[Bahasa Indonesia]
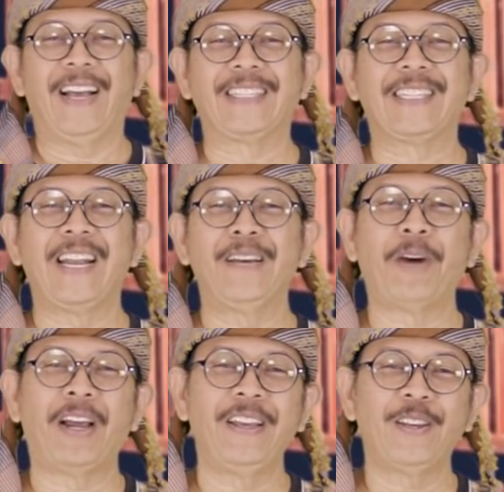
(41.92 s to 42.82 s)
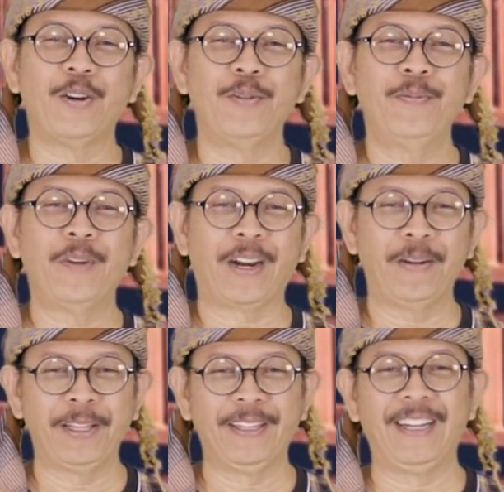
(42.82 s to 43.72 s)
Assalamualaikum
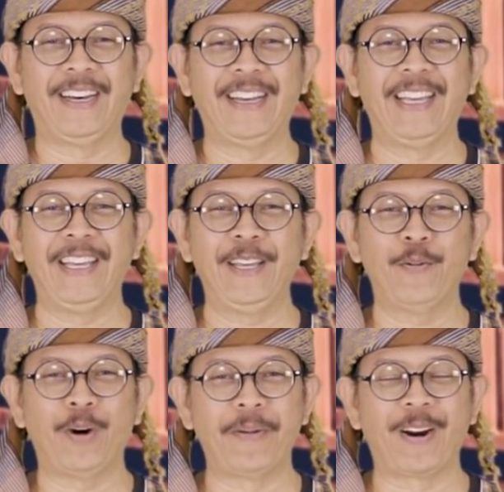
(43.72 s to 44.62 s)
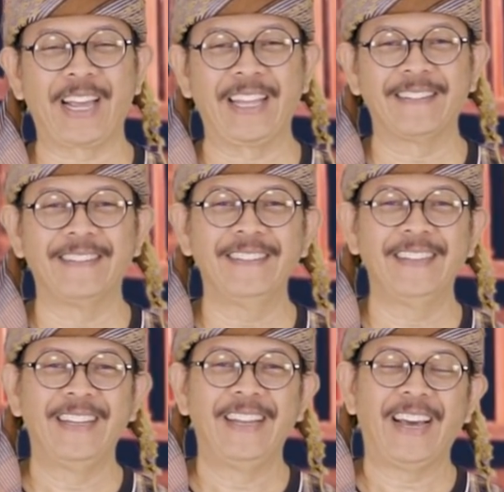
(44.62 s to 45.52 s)
warahmatullahi wabarakatuh.
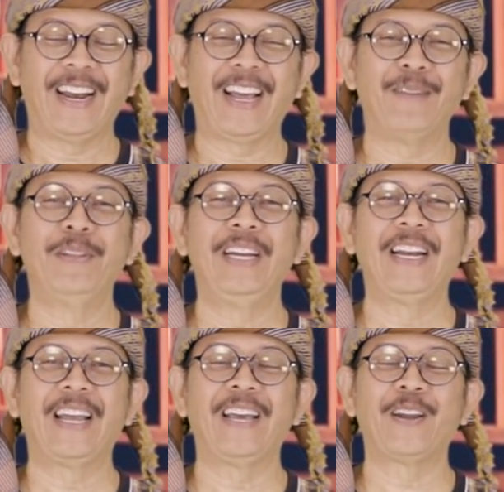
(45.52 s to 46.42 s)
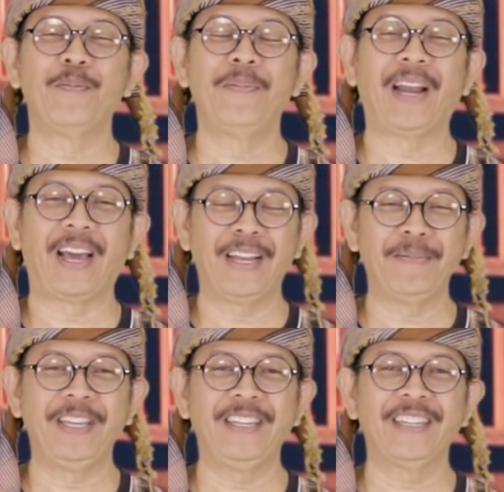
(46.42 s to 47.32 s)
Alhamdulillahirabbil
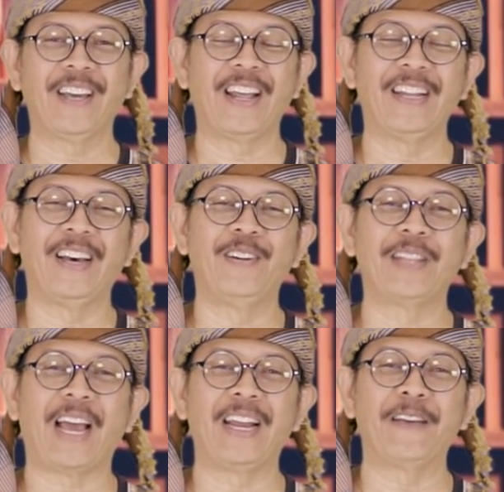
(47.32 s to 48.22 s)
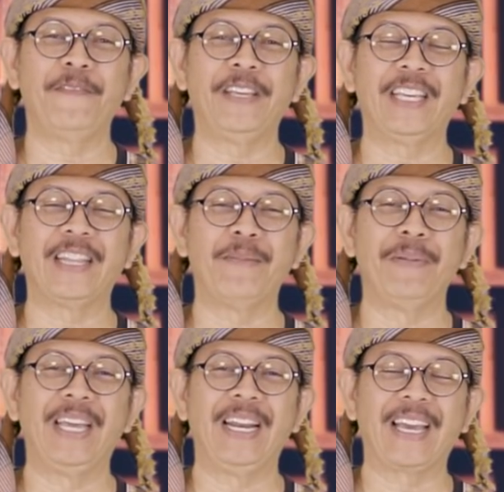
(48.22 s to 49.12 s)
alamin. Kallallahu taala fi
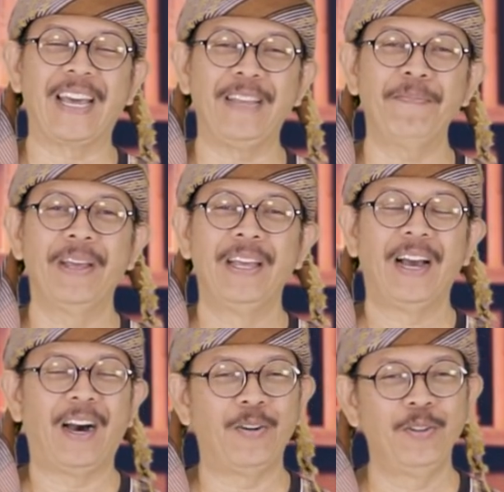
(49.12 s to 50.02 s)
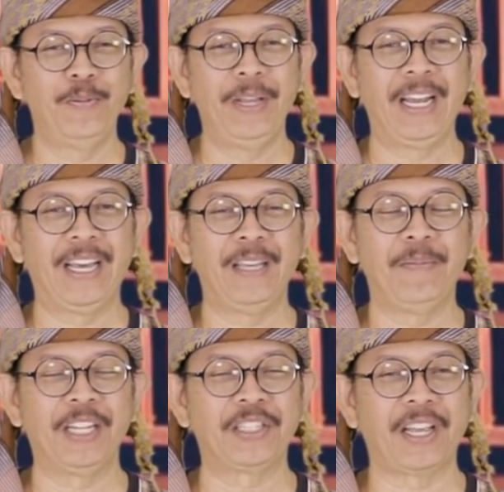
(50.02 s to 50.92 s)
kitabihil karim. A'udzubillahi
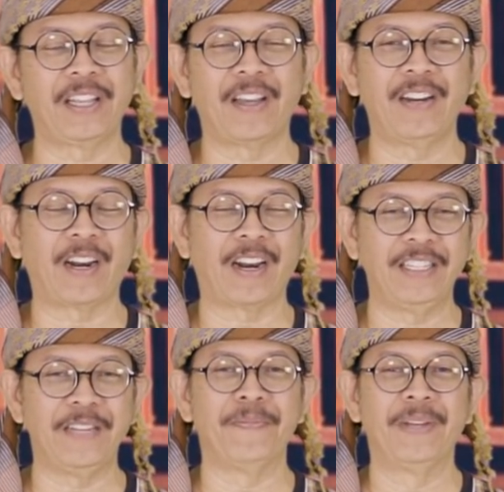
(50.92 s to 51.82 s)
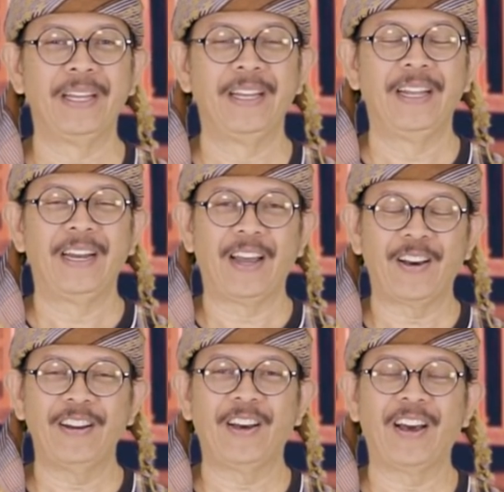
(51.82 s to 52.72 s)
minasyaitonir rajim.
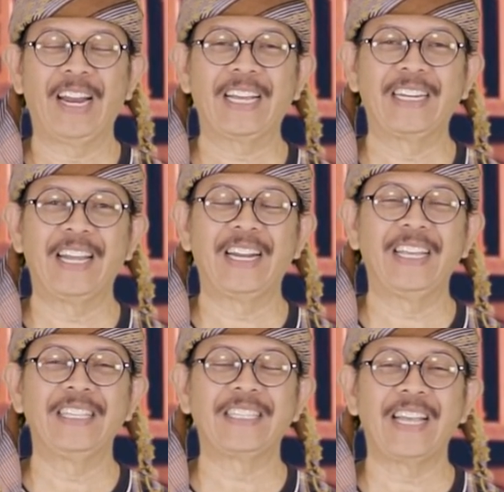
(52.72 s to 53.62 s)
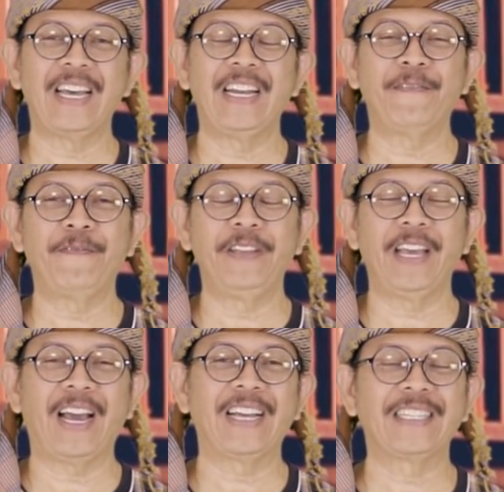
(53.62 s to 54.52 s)
Laqad khalaqnal insana fi
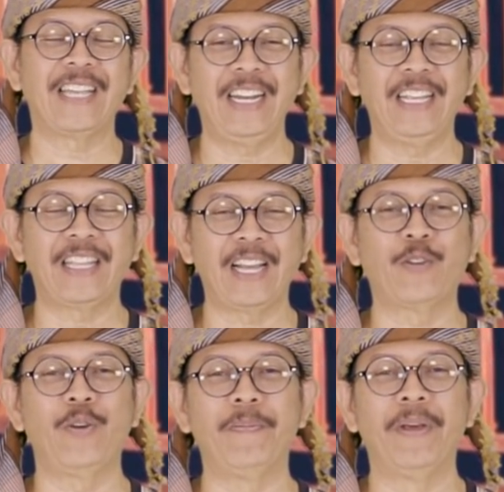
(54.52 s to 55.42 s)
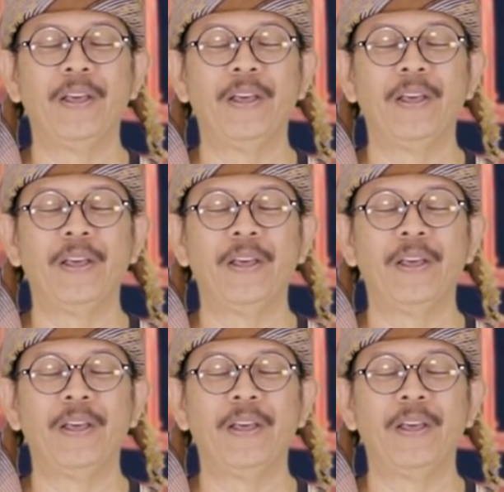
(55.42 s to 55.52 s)
aksani takwim,